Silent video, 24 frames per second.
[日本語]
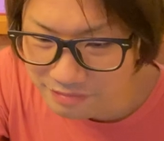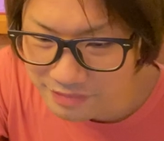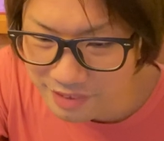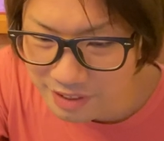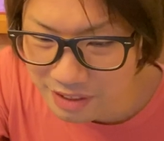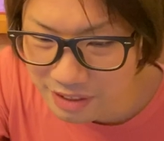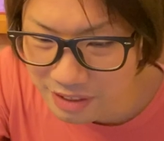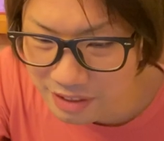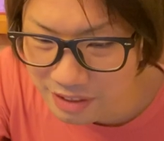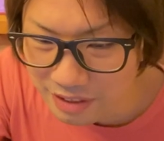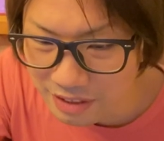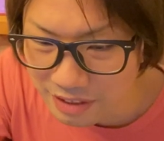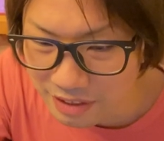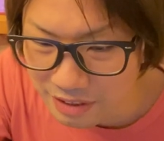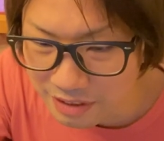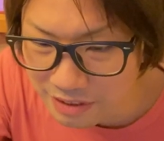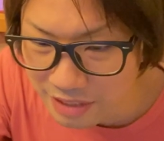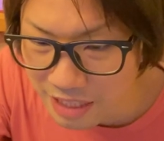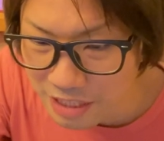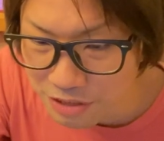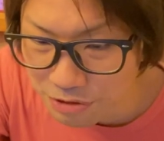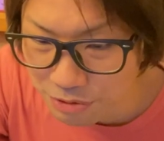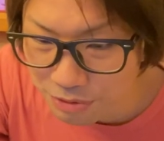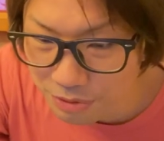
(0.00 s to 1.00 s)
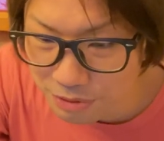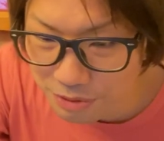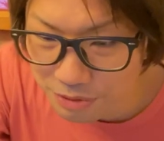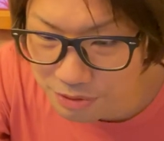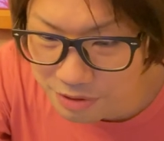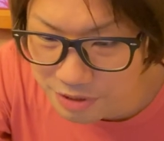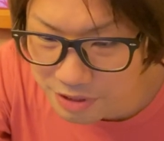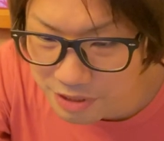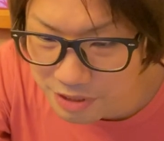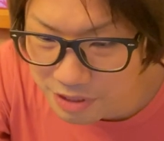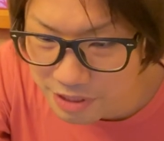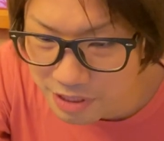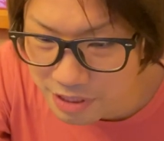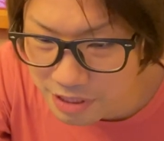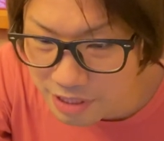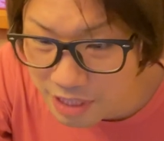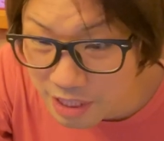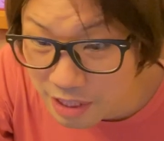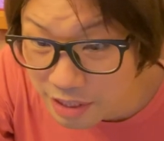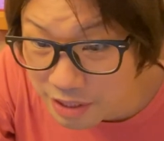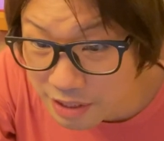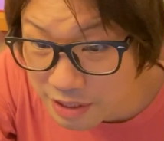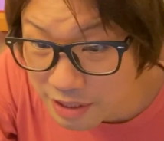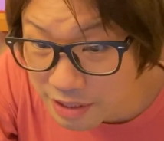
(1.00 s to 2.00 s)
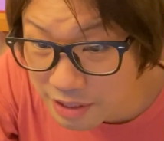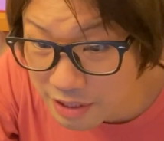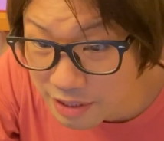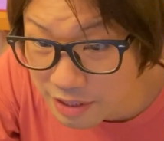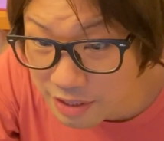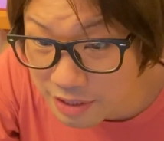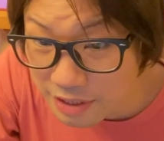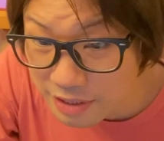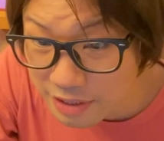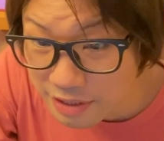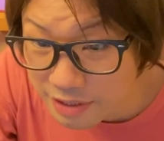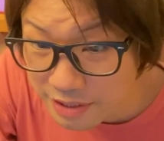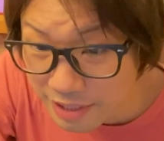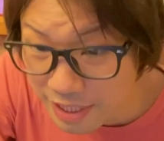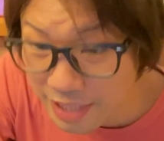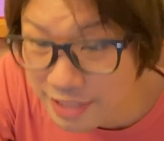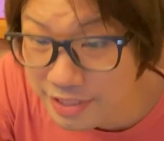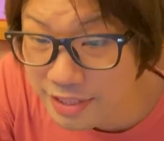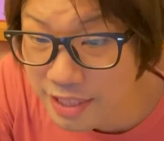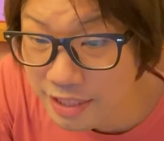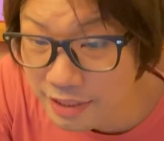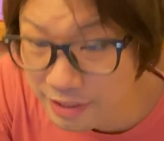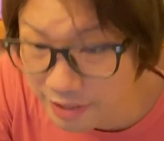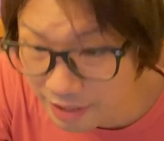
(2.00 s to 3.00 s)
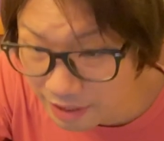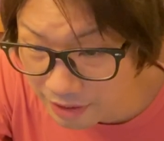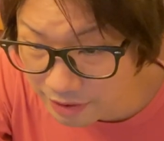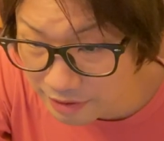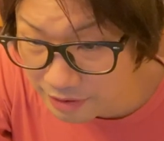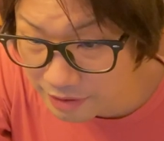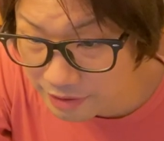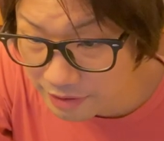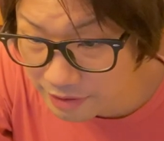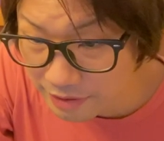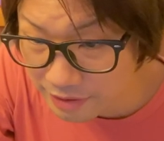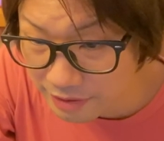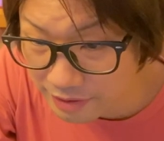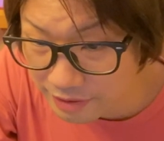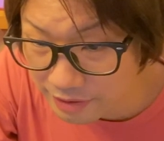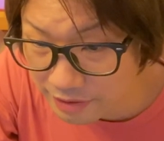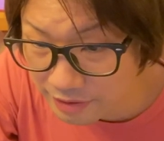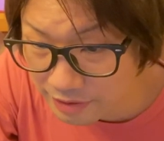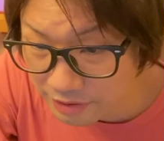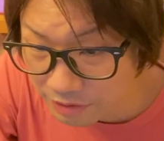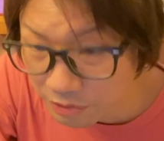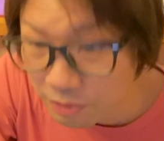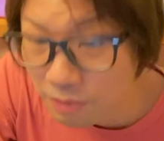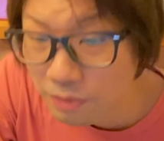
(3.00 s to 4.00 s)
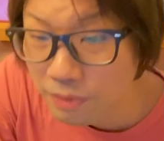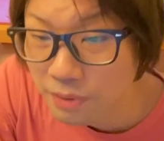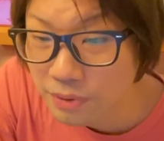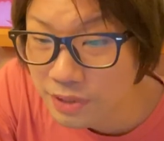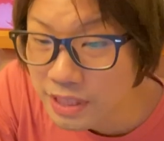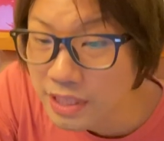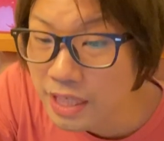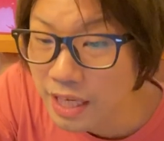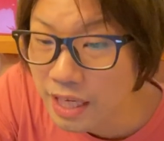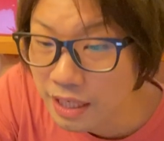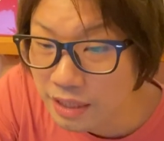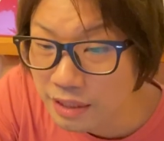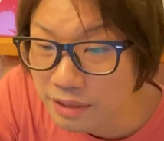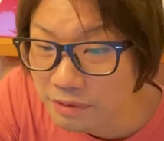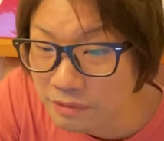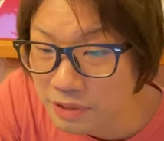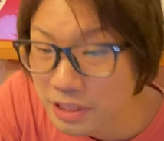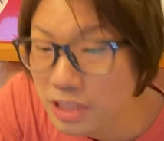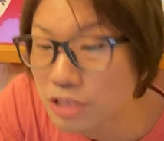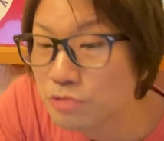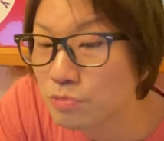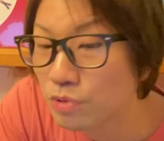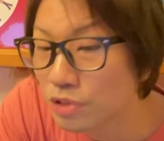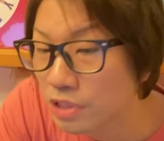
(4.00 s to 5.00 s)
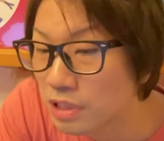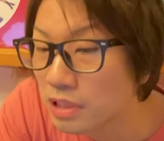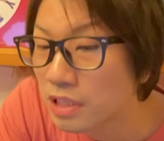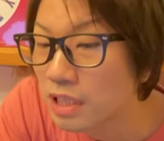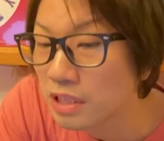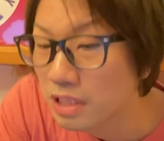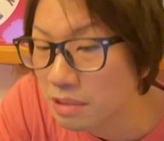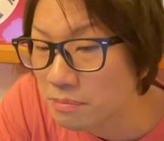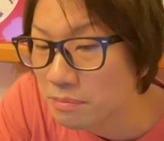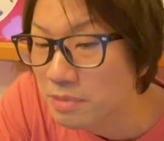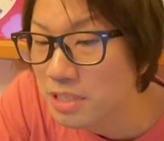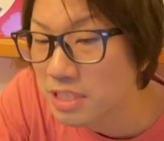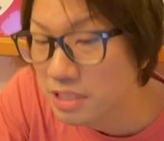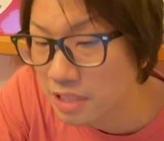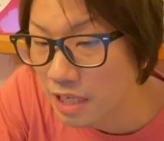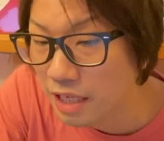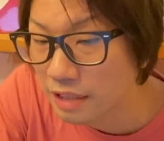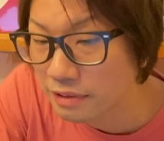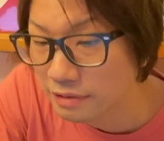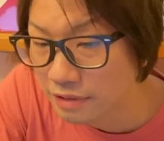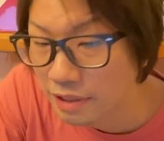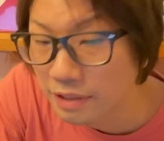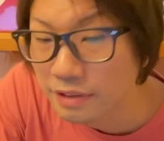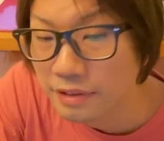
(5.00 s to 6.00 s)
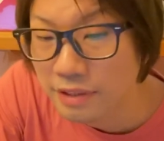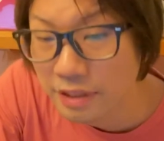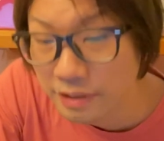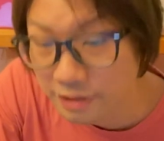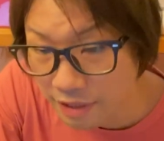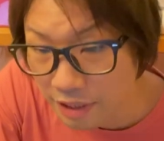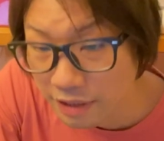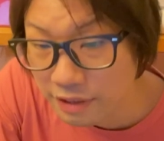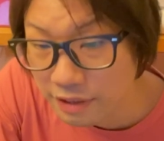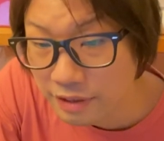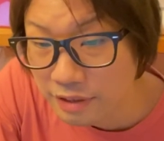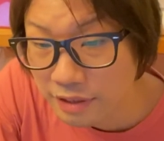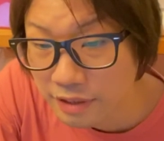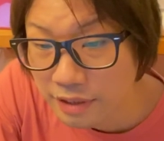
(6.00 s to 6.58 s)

えー、最初の知的財産権の意見、私も気になっていました。てんてんてん。